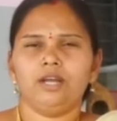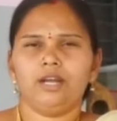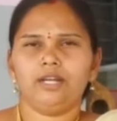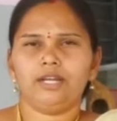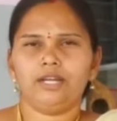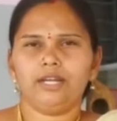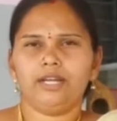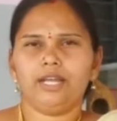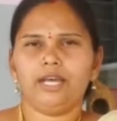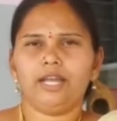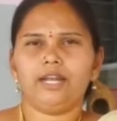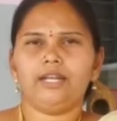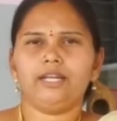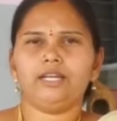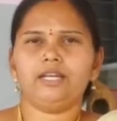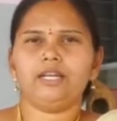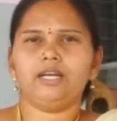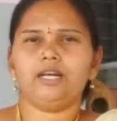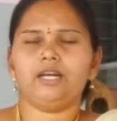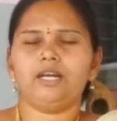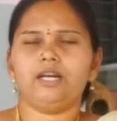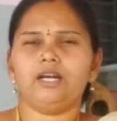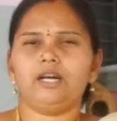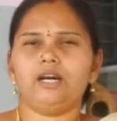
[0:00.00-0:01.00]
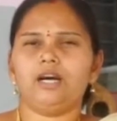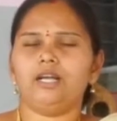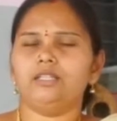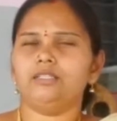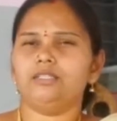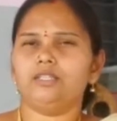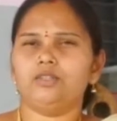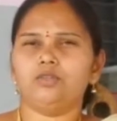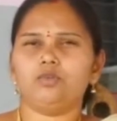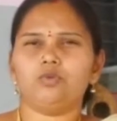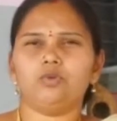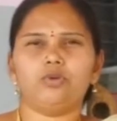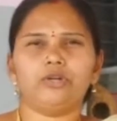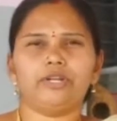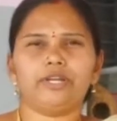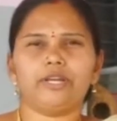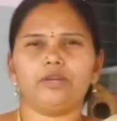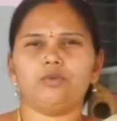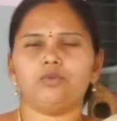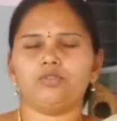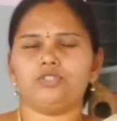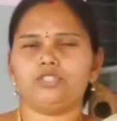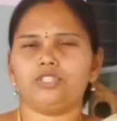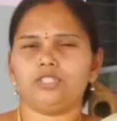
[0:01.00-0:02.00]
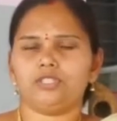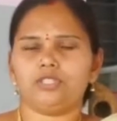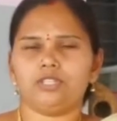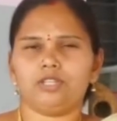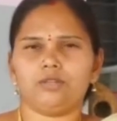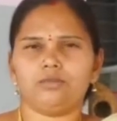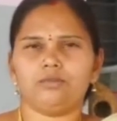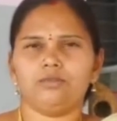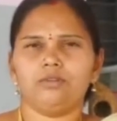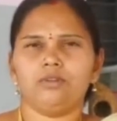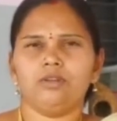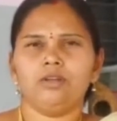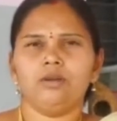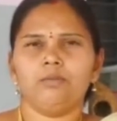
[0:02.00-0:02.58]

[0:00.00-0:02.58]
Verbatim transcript: అంటే డైరెక్ట్గా అందరూ కోర్టుకే వచ్చేసారు